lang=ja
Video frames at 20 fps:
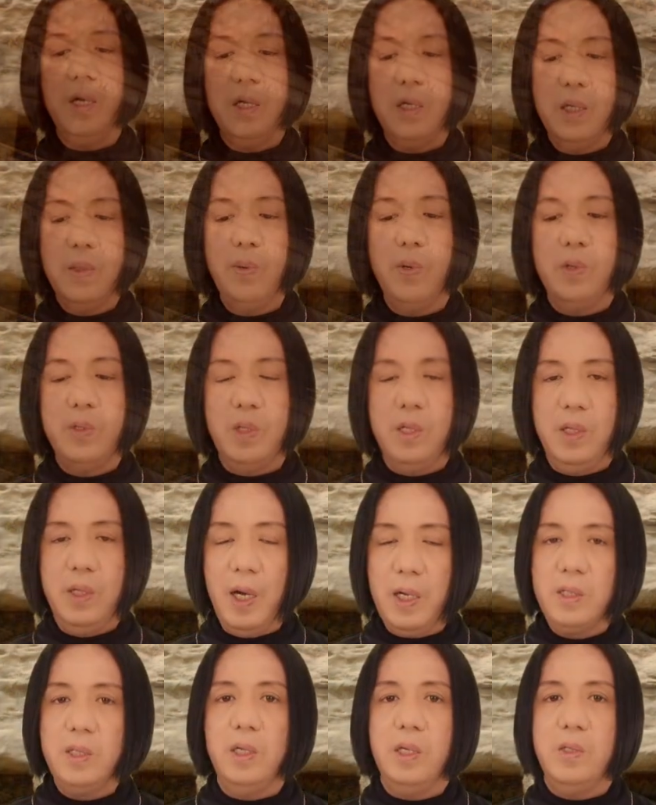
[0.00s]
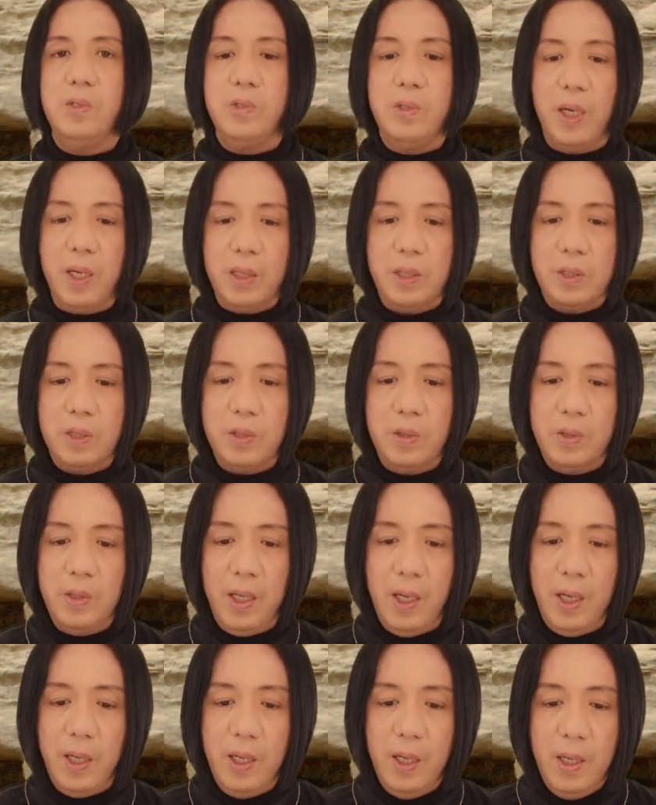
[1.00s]
規模になっていくわけですよ
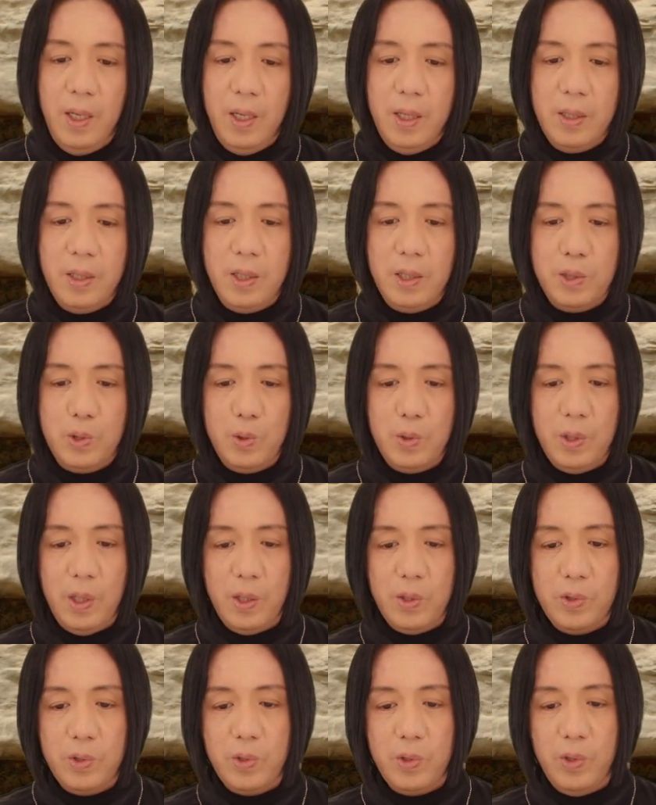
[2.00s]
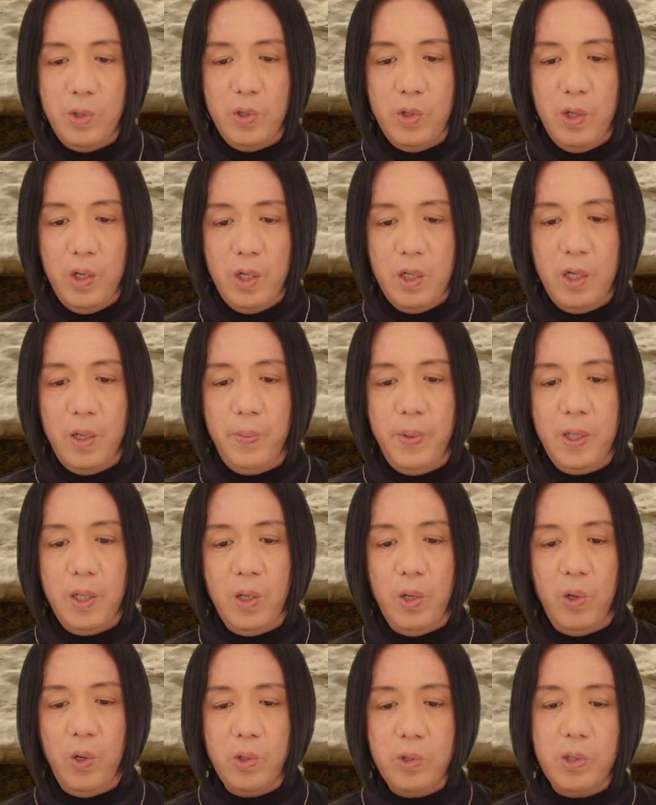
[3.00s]
ね。でそうなるとやっぱり
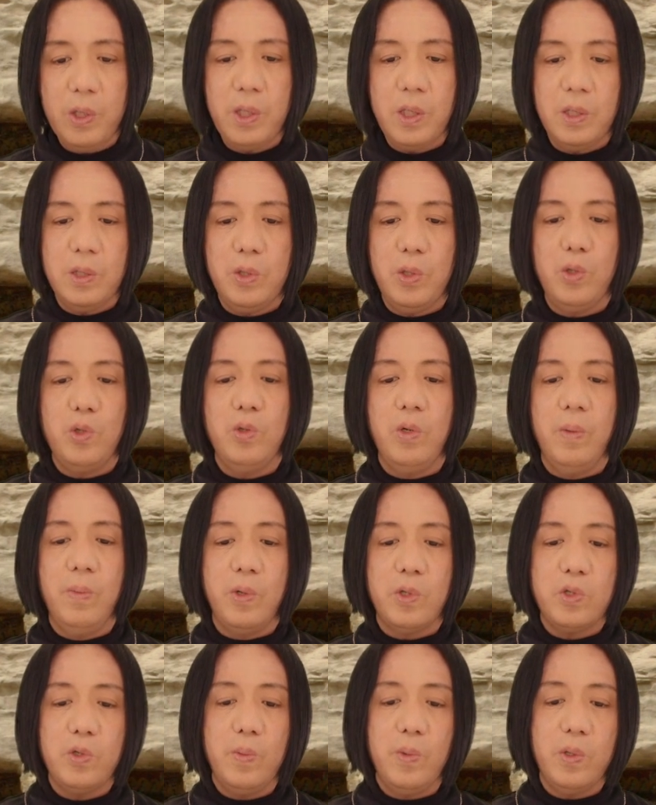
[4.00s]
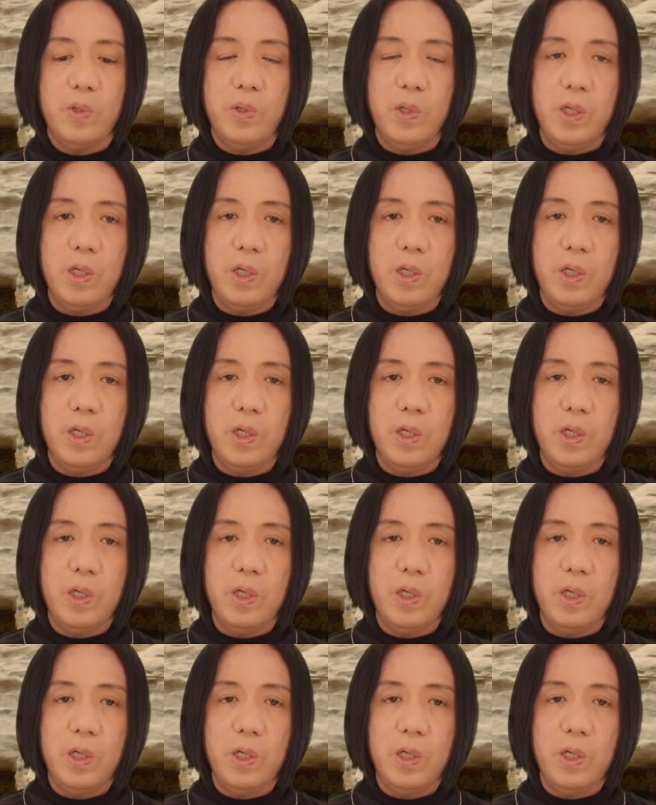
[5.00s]
北義というのはもともと